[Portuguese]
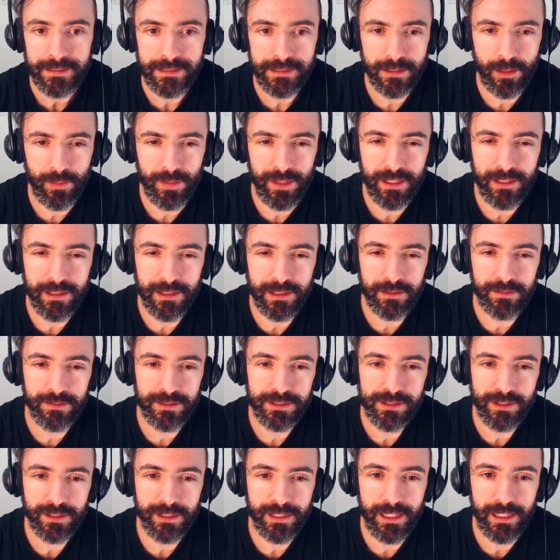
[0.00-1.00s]
não me engano,
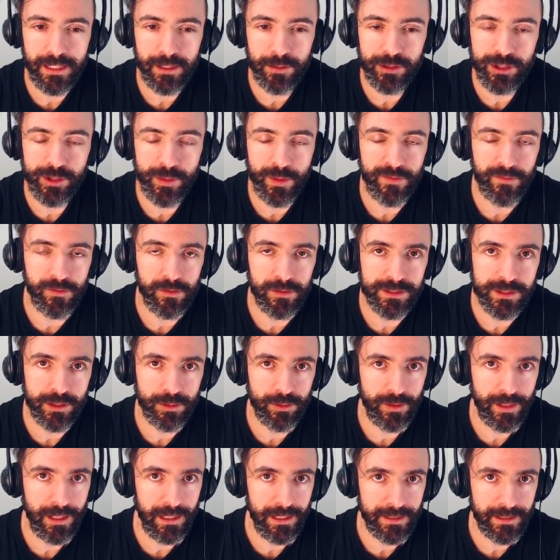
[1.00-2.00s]
isso aqui era a última evolução
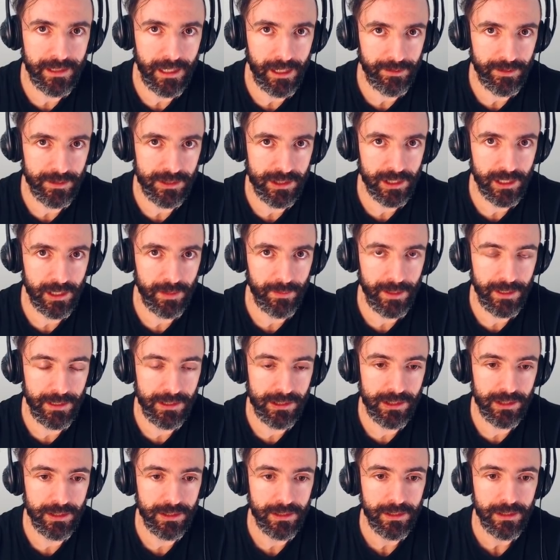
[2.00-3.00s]
do Relicário
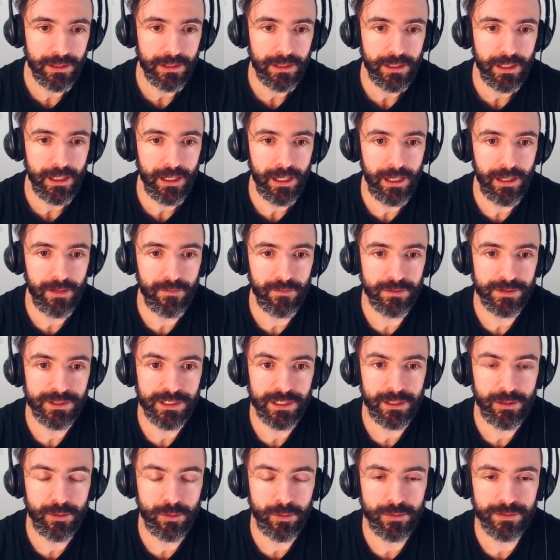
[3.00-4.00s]
antigamente. É,
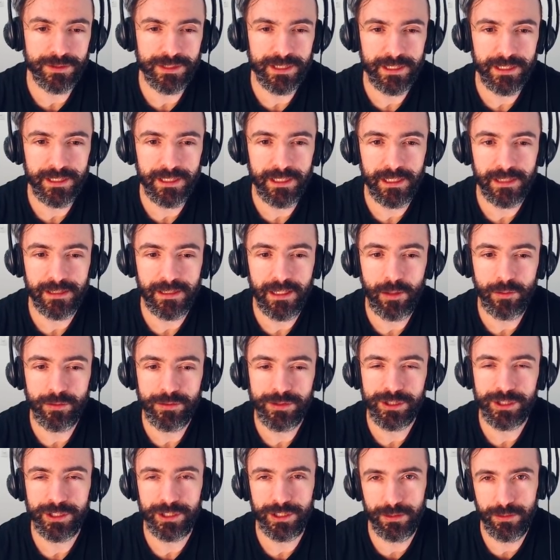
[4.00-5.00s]
você conseguia dar
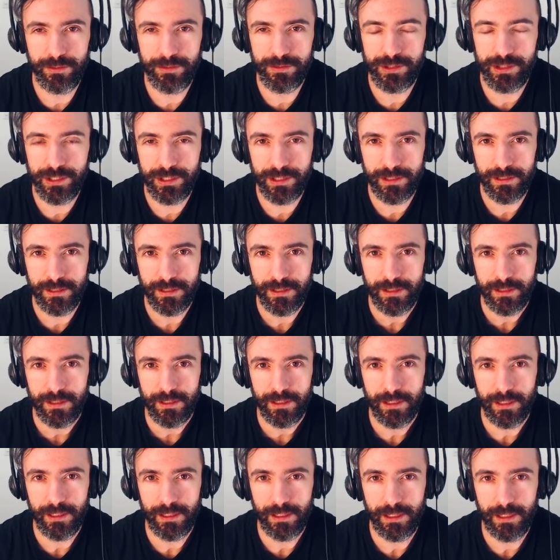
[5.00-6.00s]
um shield
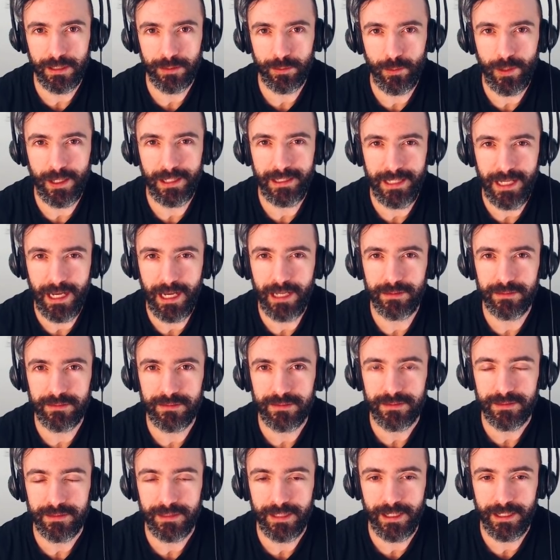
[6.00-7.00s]
uh, num aliado,
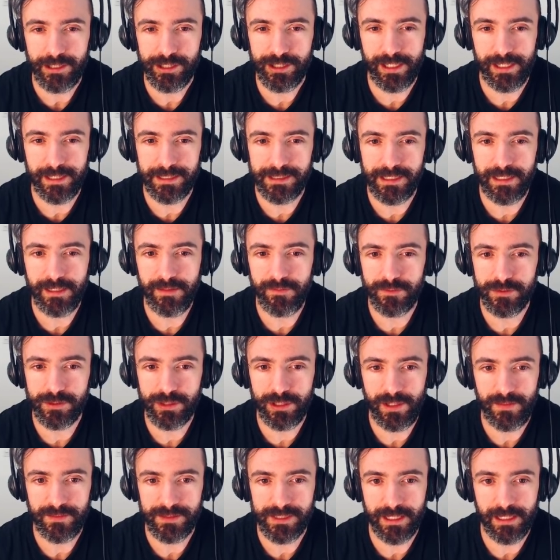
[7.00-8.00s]
né? Acho que era assim que
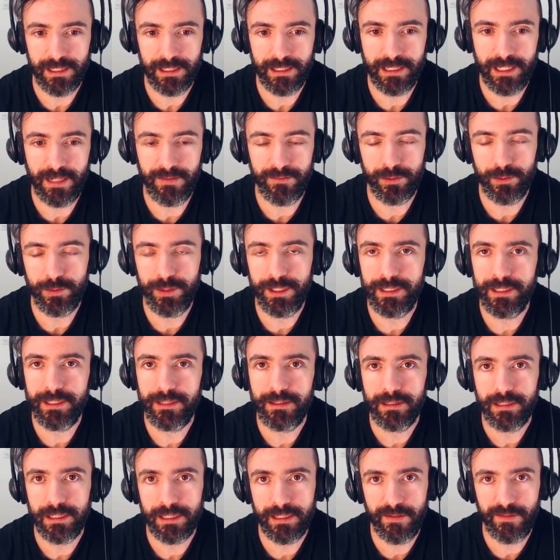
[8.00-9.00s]
funcionava. Você clicava no
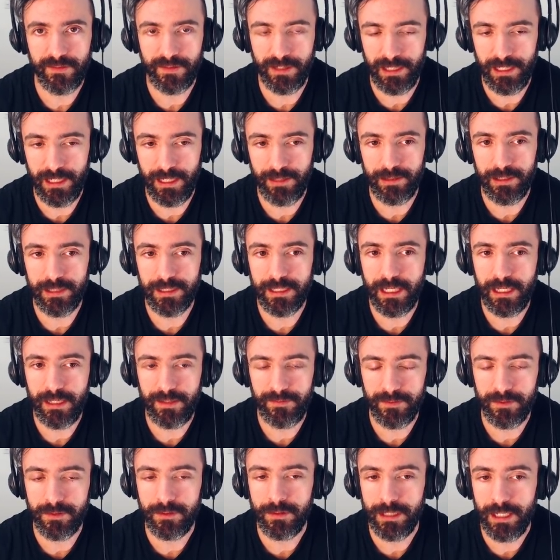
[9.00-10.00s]
item, clicava no aliado, ele
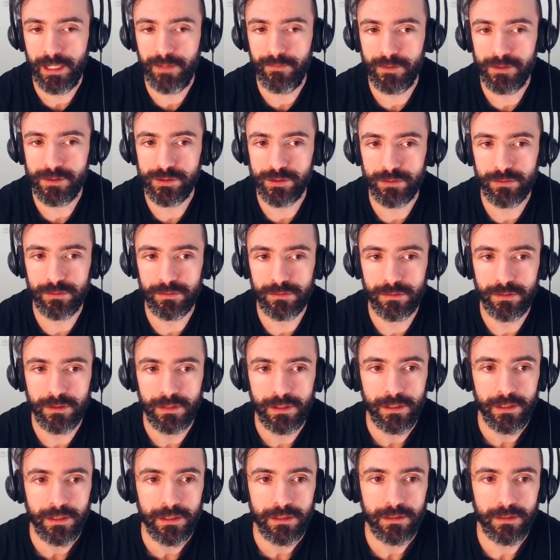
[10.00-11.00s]
ganhava, ganhava um escudo.
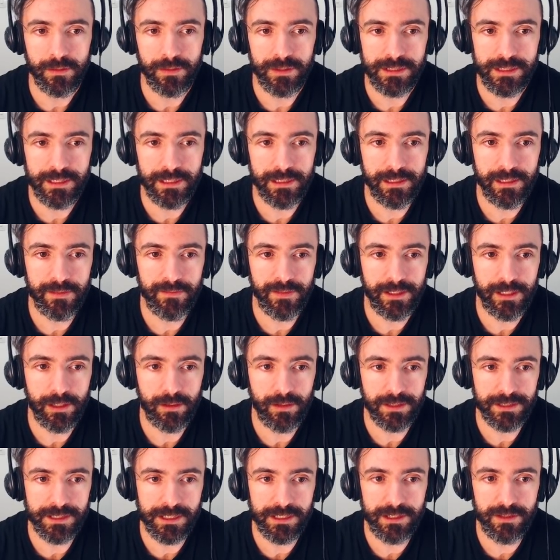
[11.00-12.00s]
Então esse item vai dar
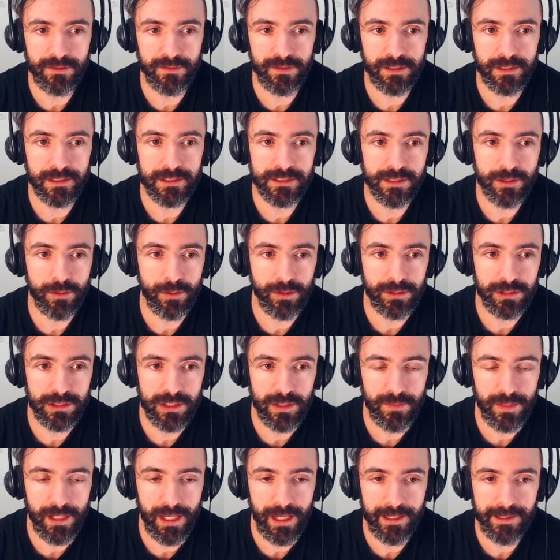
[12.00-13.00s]
400 de vida, 50
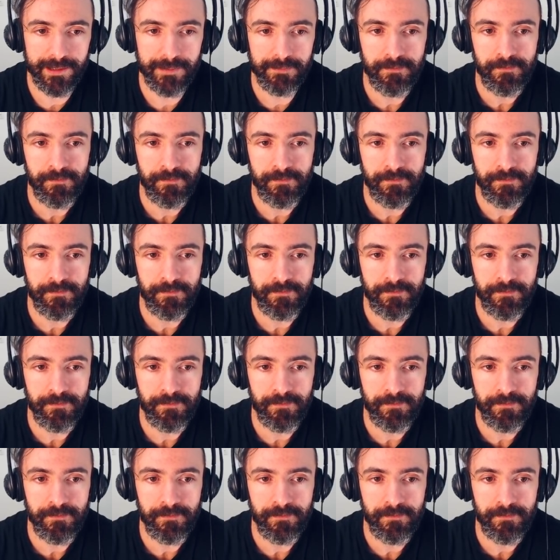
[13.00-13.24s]
de MR,